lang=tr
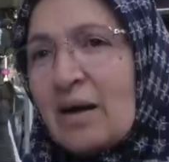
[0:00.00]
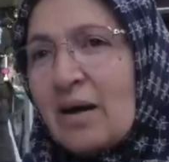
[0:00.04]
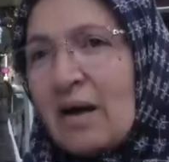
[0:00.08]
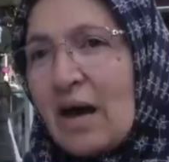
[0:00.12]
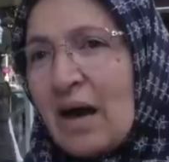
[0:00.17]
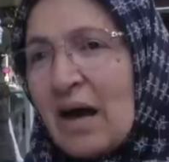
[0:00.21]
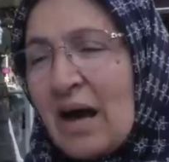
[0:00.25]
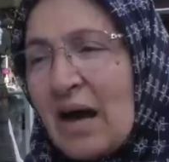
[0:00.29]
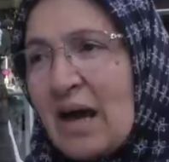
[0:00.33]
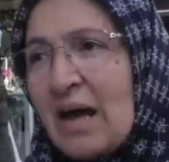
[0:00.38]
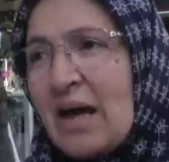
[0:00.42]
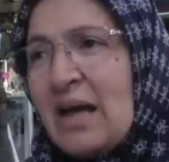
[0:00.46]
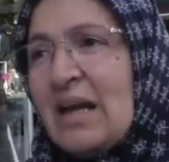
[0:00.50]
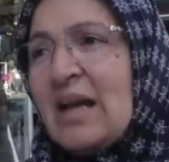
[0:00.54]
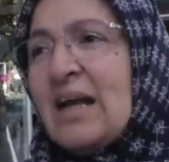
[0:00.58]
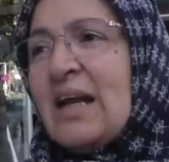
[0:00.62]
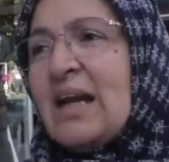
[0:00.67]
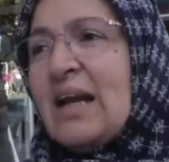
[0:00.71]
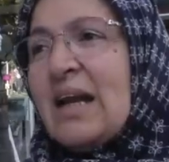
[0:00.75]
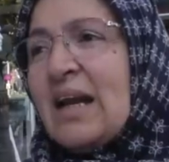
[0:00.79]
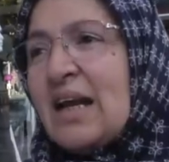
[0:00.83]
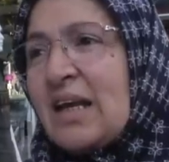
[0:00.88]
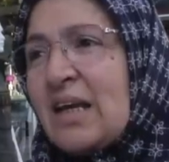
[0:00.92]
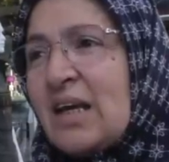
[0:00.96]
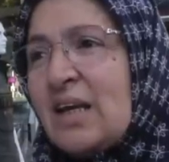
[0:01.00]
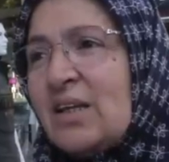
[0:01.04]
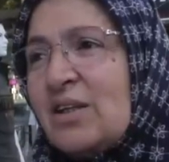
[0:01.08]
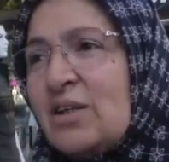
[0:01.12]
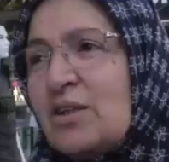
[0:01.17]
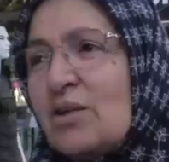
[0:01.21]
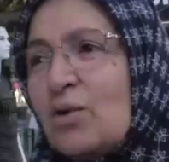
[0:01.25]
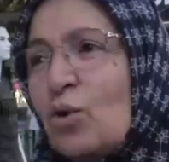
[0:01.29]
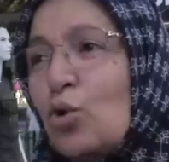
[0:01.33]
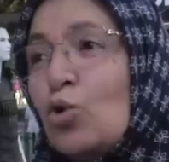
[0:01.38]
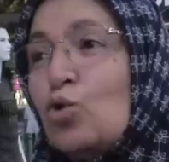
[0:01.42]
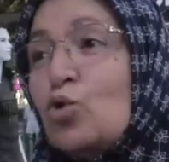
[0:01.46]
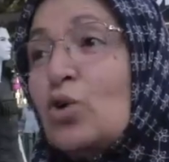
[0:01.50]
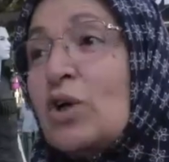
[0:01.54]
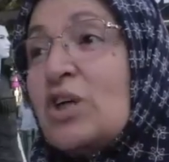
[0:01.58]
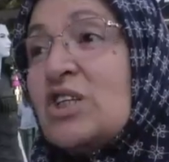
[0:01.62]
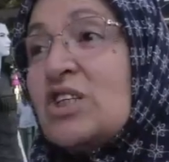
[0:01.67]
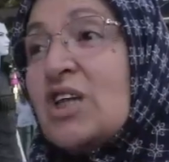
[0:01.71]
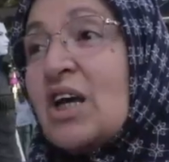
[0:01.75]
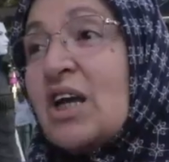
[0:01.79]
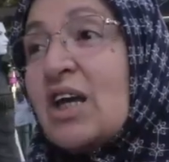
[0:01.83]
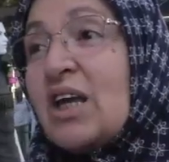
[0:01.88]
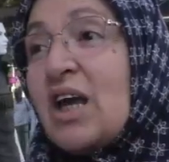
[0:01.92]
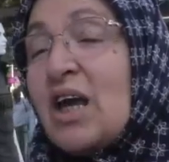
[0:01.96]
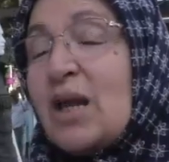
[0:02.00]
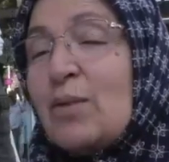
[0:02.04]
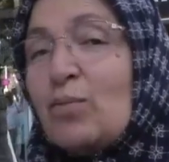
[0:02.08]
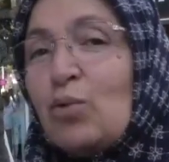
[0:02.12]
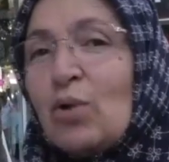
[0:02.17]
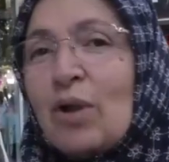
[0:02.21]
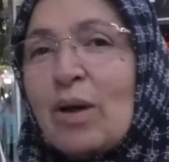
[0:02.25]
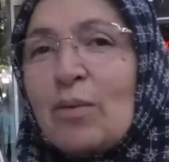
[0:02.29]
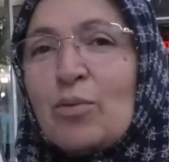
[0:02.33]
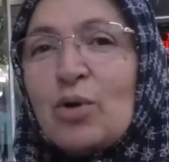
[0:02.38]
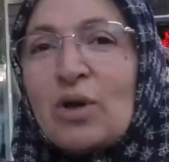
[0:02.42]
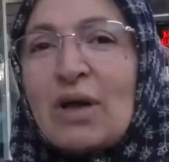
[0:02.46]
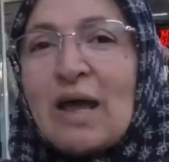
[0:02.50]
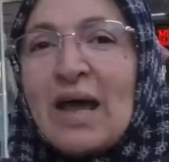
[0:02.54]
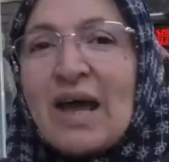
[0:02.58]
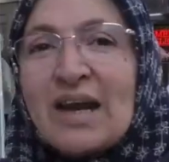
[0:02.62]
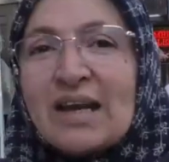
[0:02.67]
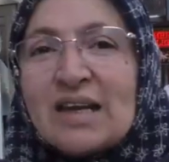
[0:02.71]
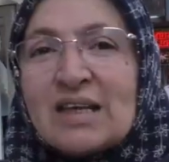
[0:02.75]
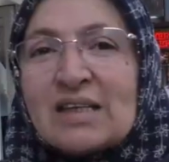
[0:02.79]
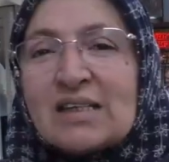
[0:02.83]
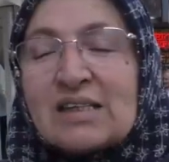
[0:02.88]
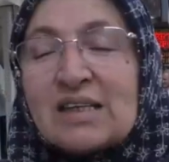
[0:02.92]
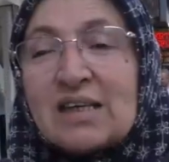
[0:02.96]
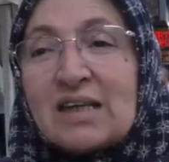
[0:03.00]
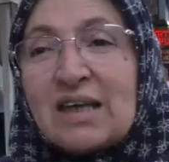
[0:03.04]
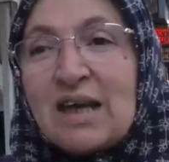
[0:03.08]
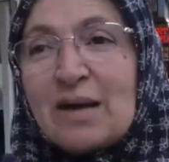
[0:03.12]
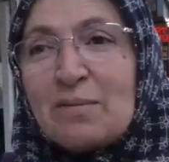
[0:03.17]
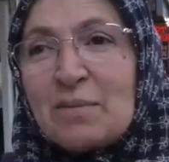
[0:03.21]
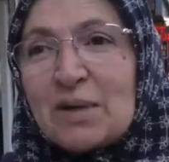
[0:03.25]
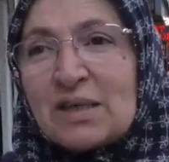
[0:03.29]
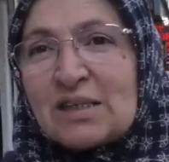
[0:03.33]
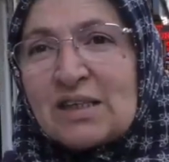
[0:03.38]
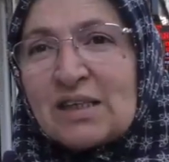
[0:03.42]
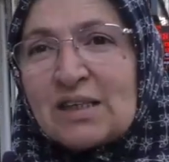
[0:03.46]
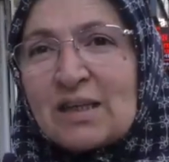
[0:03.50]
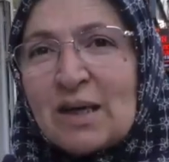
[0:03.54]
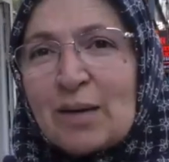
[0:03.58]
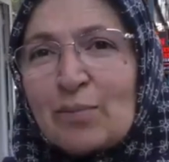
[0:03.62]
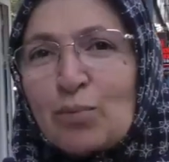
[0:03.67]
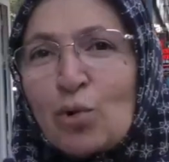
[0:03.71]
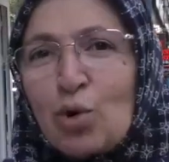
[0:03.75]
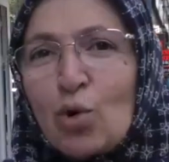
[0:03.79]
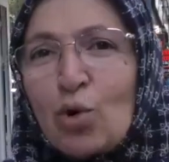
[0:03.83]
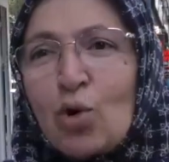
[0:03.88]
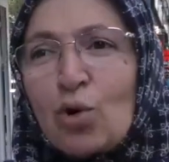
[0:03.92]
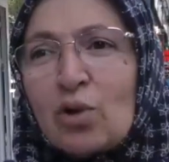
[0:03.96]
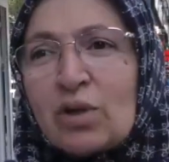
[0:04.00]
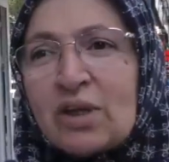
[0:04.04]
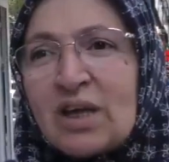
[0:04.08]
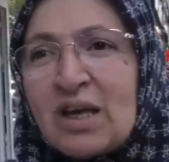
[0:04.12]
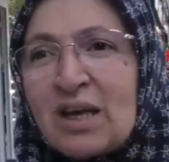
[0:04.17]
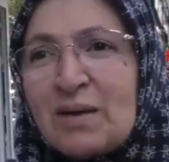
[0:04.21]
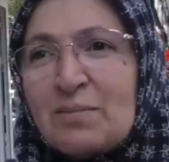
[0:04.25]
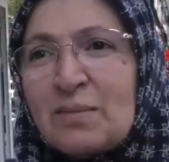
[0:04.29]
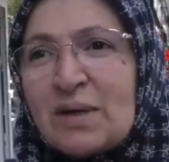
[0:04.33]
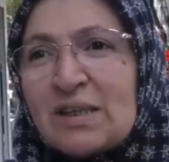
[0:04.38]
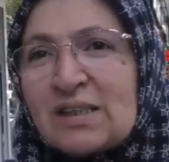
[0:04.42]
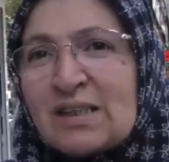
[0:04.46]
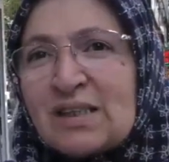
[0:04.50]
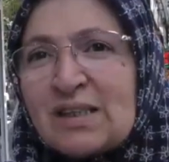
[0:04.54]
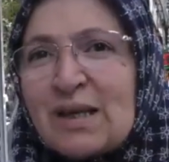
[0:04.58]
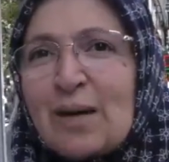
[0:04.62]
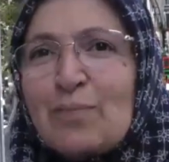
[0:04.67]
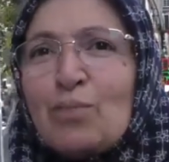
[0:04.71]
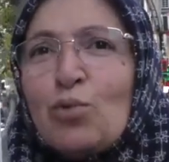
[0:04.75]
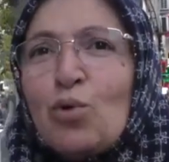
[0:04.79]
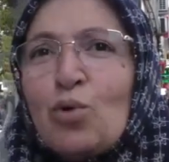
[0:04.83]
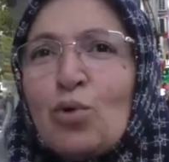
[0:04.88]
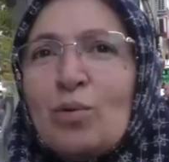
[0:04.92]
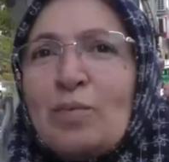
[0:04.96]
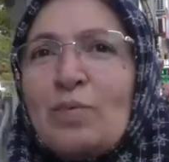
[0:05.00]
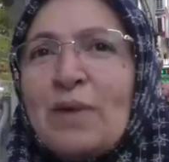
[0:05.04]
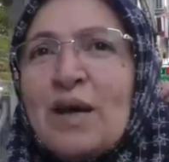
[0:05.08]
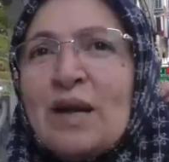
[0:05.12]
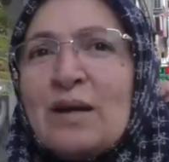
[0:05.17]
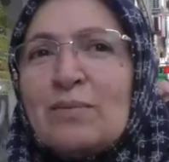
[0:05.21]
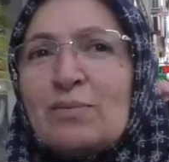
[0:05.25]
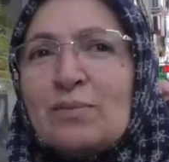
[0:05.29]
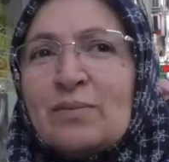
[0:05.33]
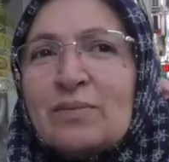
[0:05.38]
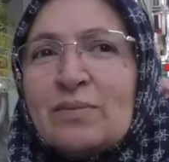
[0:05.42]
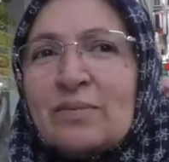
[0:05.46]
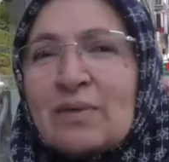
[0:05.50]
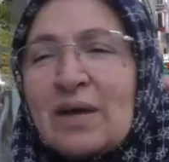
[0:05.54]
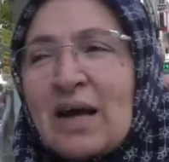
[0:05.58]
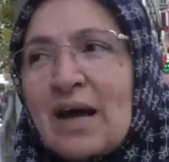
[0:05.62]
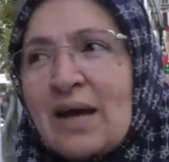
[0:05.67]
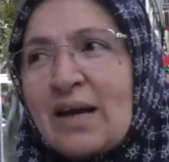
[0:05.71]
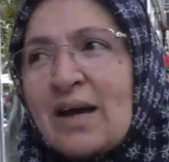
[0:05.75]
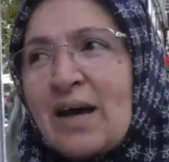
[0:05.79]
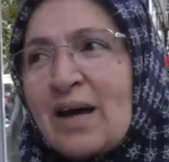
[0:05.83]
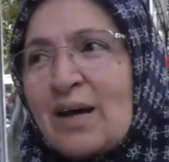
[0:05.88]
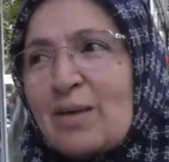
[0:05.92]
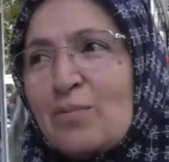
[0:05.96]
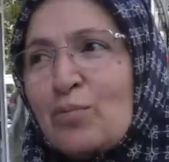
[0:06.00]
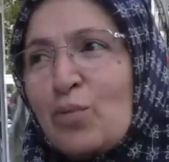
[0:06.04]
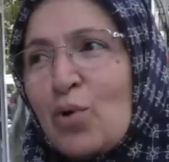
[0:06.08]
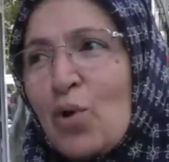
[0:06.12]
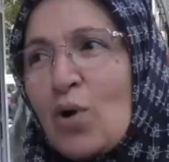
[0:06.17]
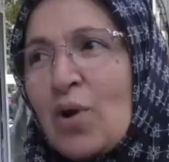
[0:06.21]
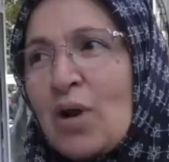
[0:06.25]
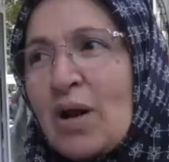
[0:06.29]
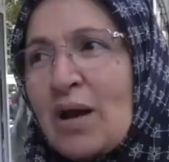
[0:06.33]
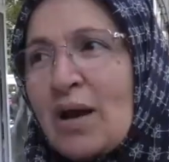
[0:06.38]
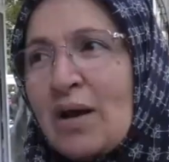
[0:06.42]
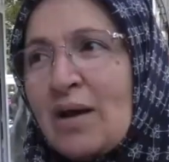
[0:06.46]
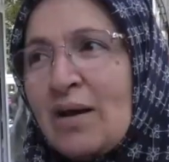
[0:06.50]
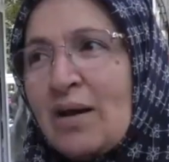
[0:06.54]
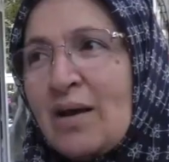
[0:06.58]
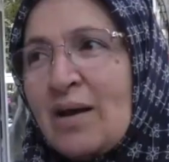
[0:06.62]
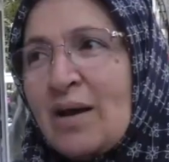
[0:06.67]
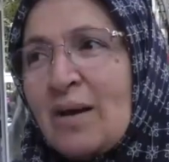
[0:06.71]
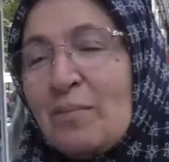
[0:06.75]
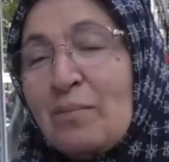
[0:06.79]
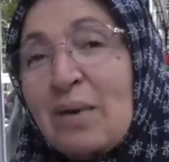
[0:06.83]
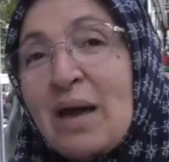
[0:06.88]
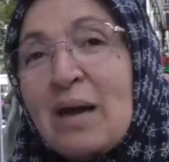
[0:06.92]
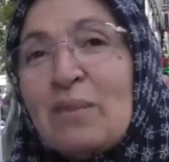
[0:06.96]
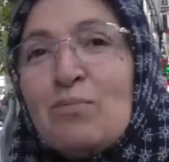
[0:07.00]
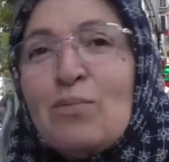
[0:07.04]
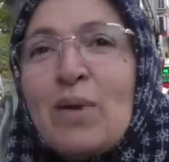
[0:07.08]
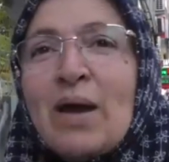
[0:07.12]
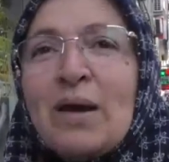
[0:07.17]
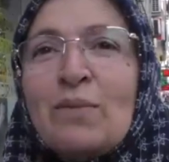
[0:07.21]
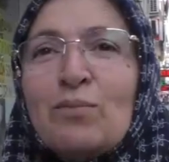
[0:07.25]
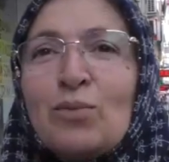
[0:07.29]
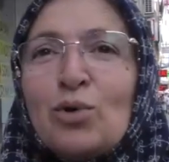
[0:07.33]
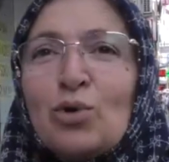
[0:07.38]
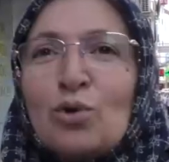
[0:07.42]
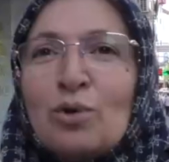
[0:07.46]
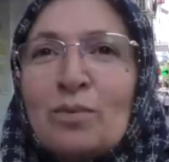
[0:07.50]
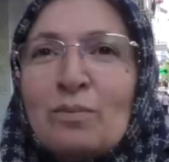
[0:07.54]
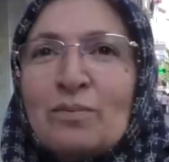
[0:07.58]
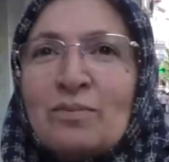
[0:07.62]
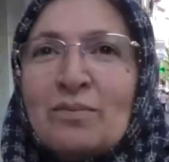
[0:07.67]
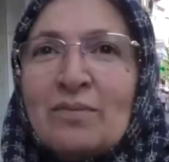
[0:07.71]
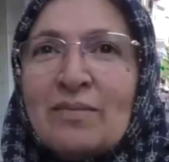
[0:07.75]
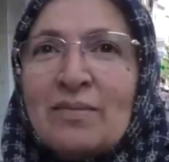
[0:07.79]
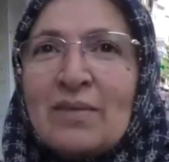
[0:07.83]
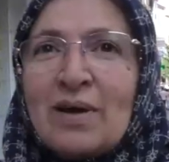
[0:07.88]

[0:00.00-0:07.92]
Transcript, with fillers: Ahelelere git oturacak yer bulamıyorsun. Herkesin yemesi de bol, giymesi de bol. Benim kararım böyle. Ben memnunum.